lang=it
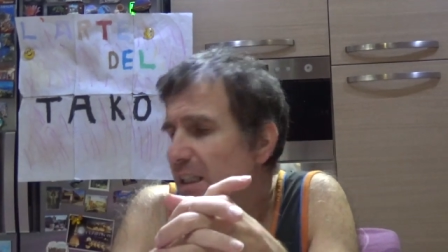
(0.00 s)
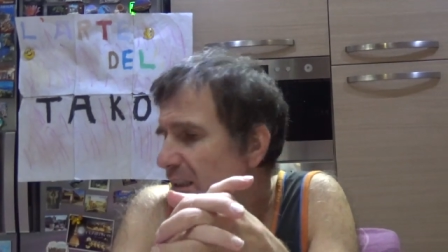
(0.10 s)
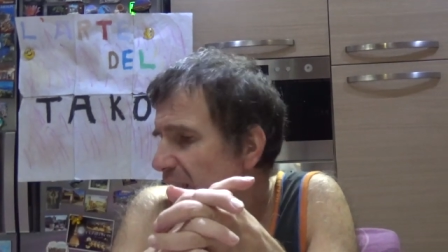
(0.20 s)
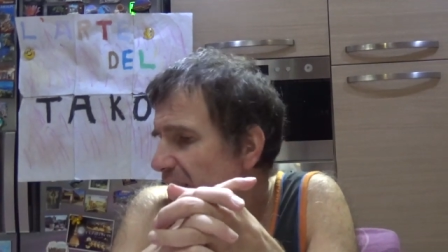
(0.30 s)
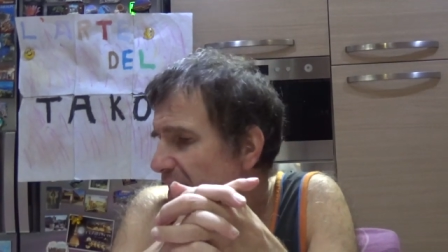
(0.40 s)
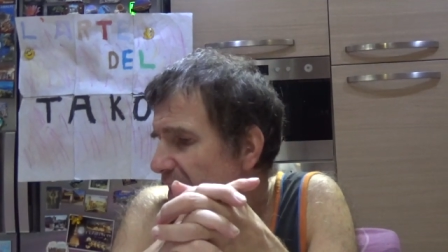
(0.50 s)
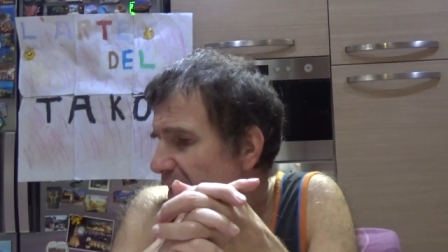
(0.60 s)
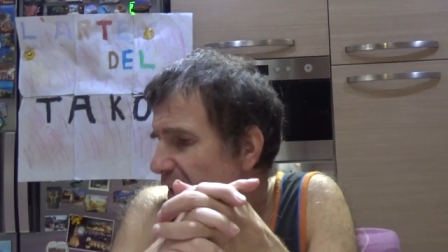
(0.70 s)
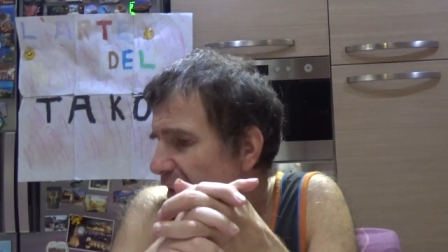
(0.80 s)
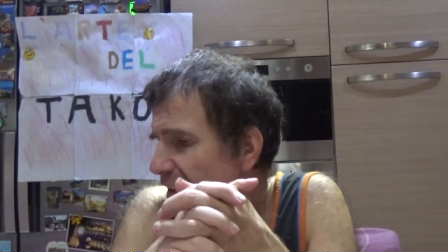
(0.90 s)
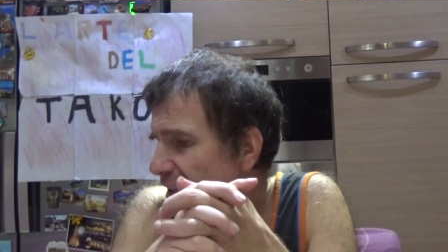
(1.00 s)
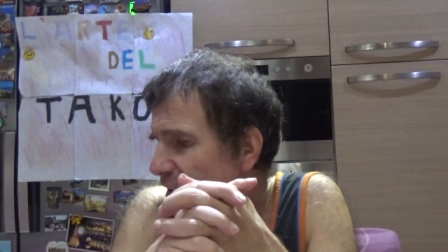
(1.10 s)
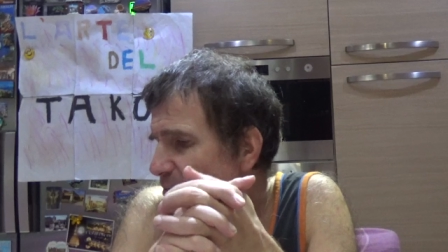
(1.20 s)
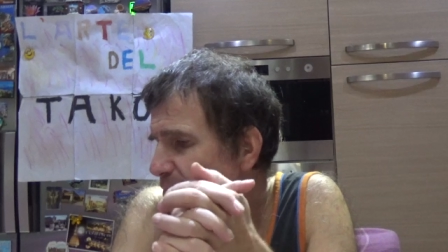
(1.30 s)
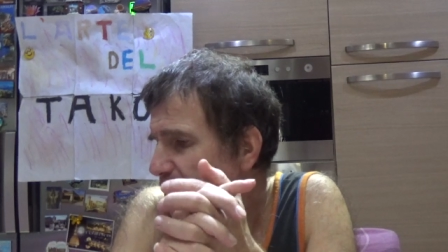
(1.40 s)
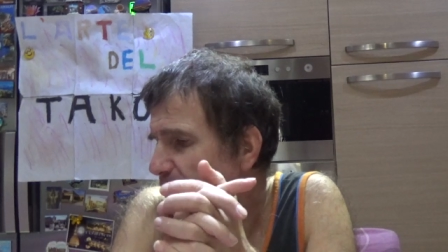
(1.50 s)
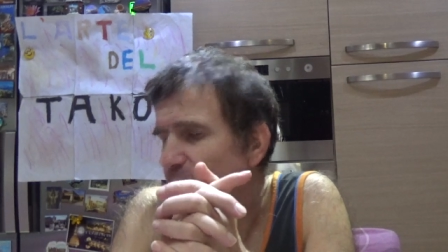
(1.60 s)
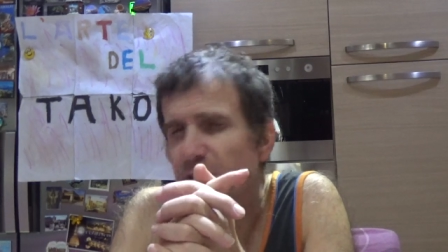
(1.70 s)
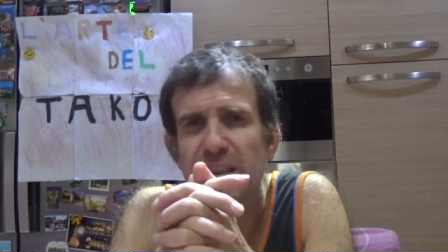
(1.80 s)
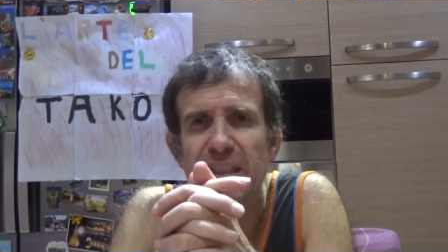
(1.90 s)
e possiamo
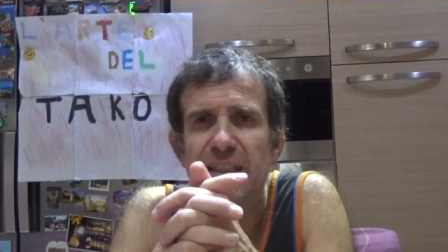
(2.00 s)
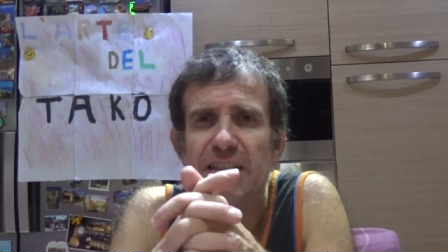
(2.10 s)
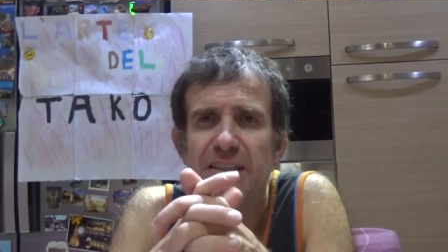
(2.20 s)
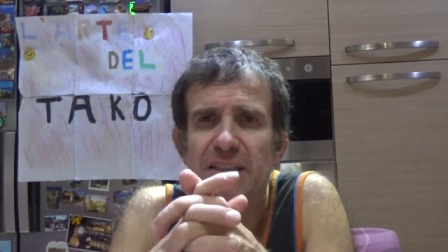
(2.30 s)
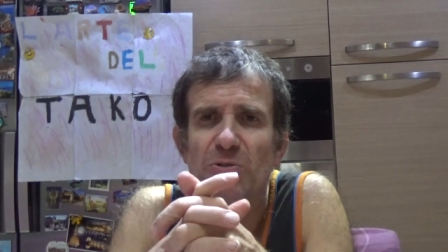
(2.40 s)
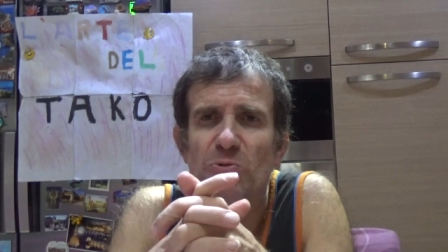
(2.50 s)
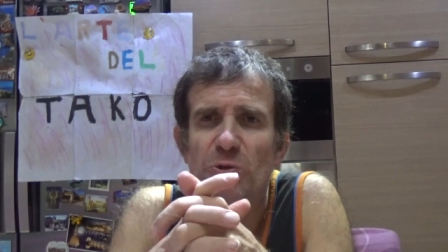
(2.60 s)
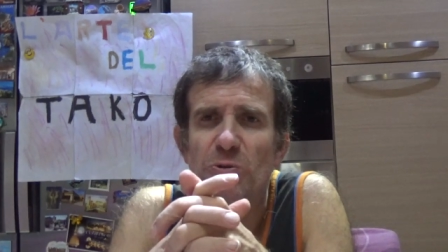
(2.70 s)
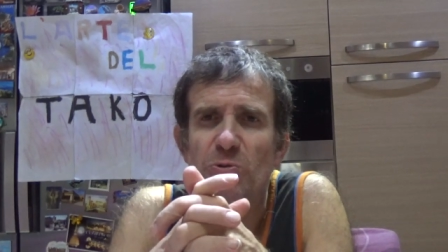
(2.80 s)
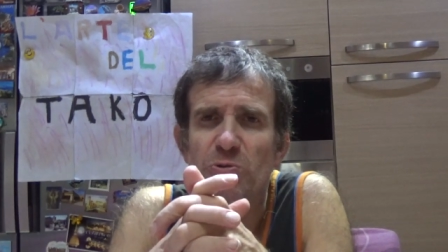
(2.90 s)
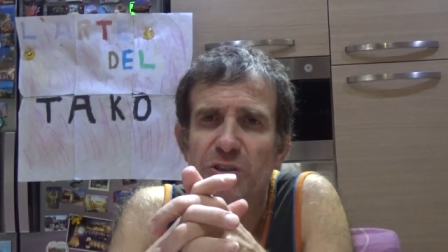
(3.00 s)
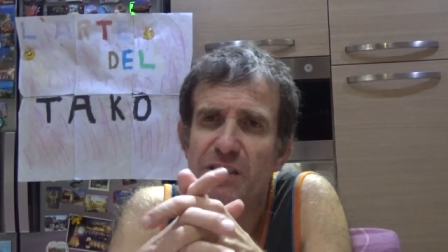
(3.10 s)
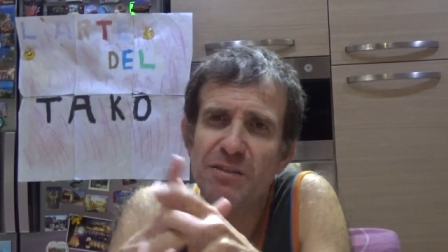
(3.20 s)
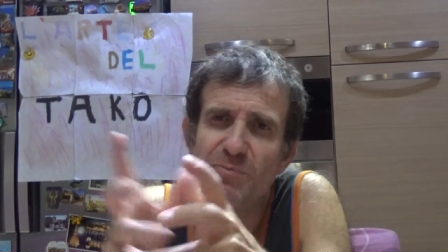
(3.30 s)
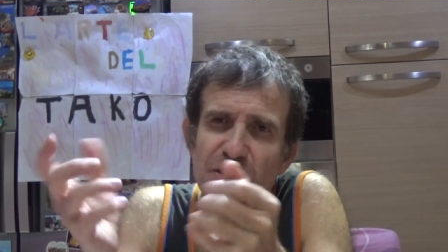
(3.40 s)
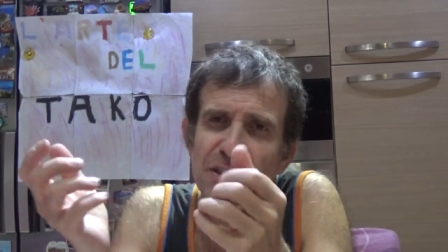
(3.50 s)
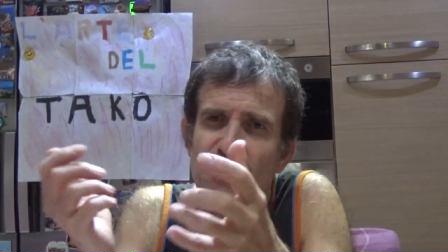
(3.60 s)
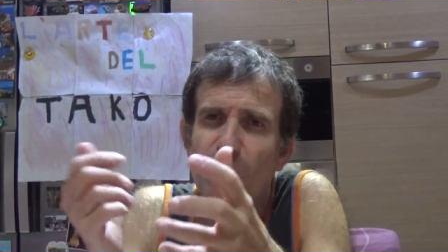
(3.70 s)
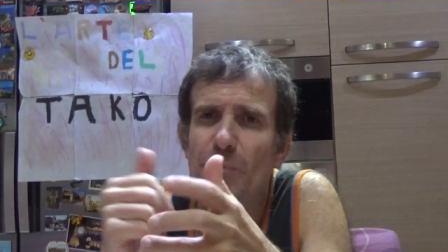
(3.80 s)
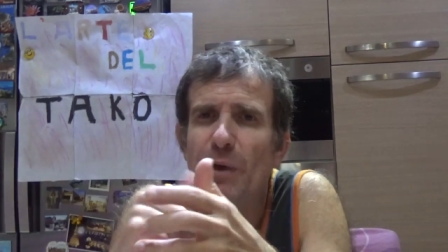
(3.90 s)
dire che se continuiamo così
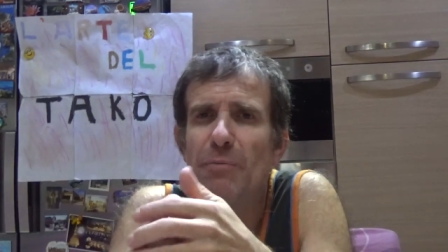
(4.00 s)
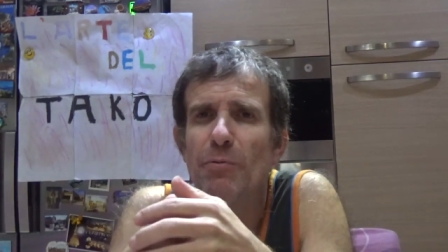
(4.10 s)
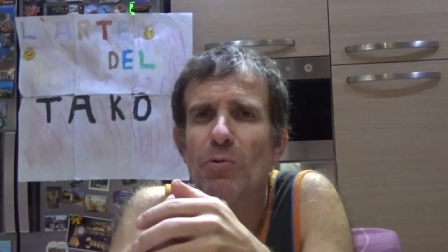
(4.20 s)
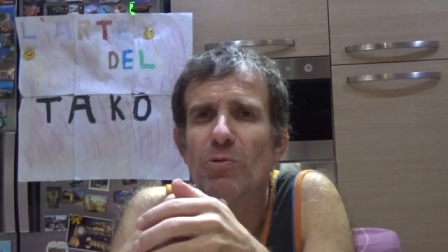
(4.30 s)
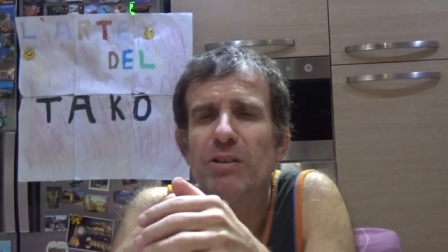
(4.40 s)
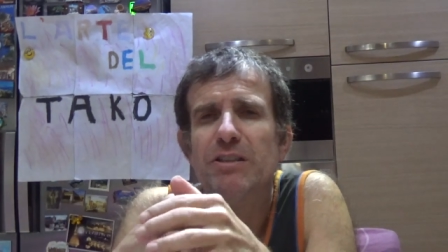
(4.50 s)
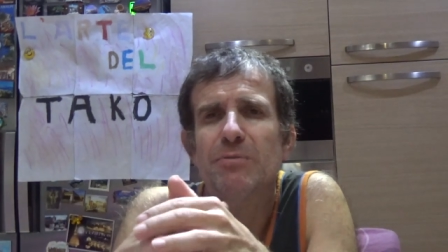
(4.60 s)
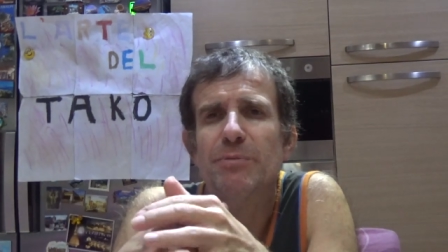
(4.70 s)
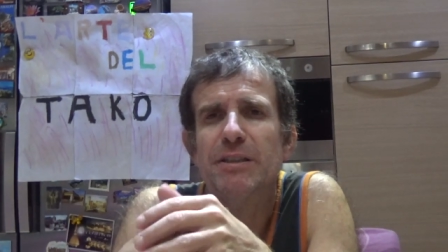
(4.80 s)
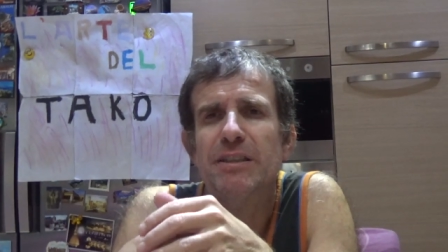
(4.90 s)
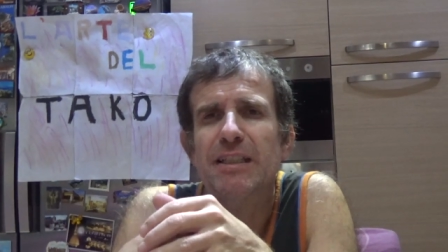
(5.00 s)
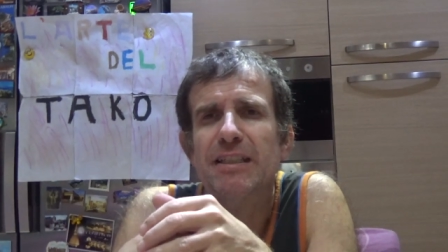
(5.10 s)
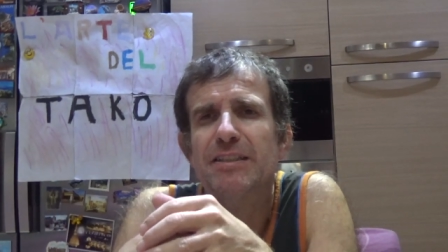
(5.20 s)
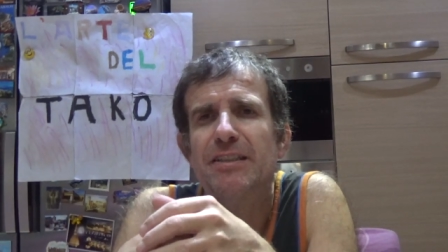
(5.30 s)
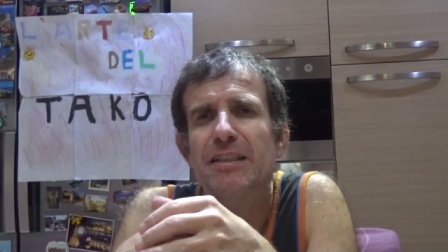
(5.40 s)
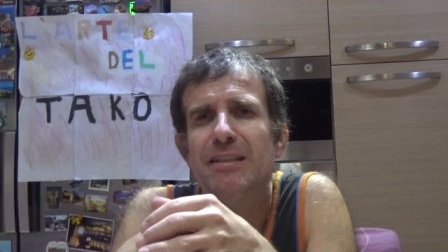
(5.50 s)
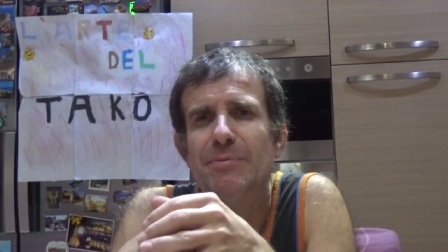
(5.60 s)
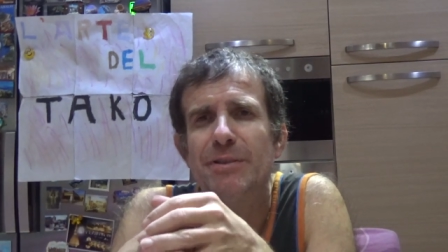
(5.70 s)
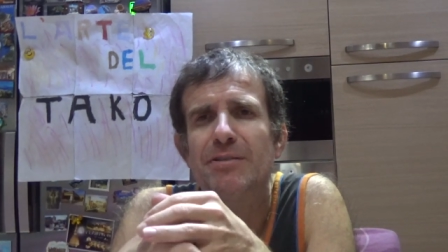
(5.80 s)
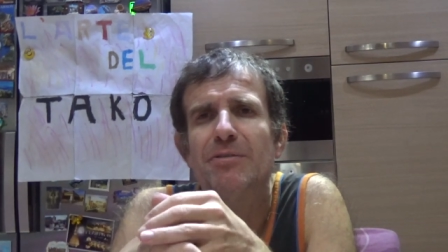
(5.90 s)
risparmiamo leggermente anche
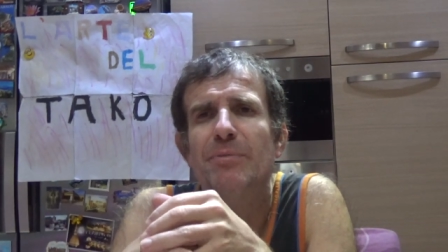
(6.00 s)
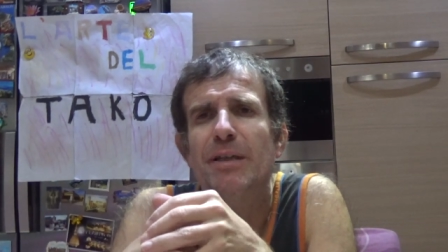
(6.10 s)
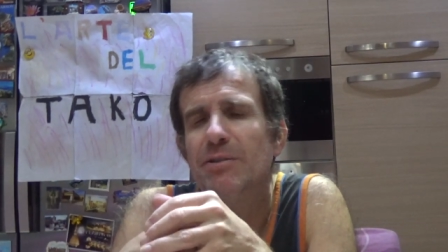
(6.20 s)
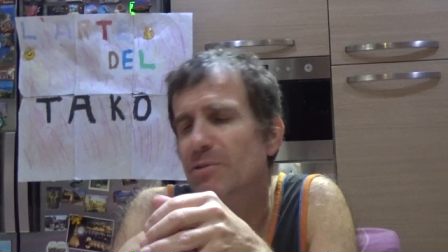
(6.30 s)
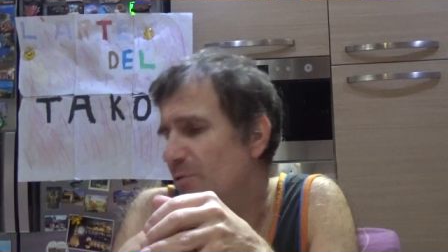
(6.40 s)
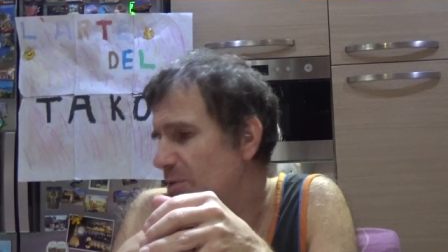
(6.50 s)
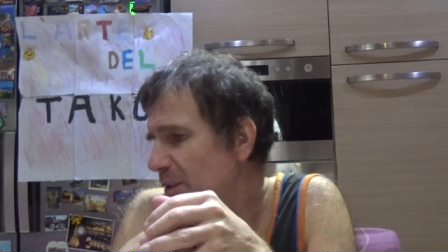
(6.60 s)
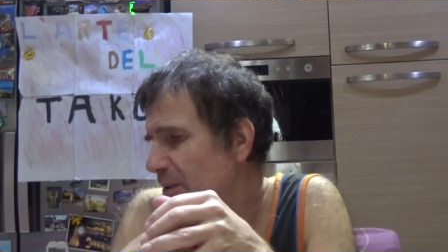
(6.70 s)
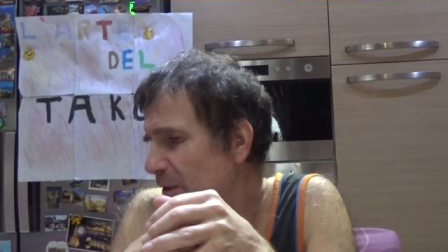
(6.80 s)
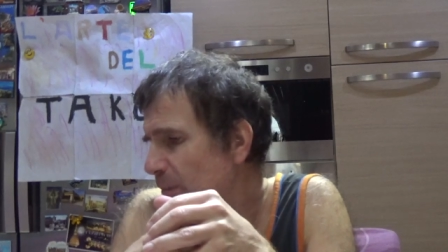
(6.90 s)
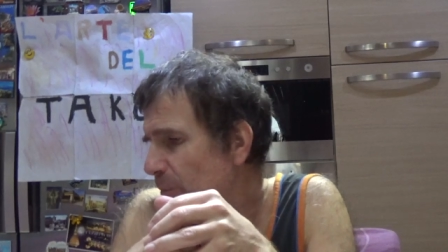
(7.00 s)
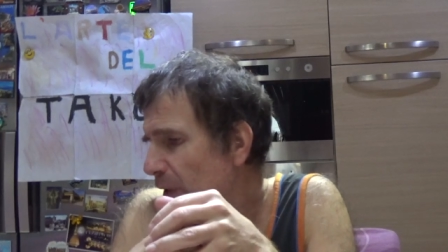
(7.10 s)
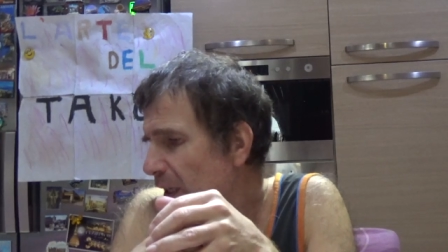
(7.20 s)
riscaldamento, meglio così, no?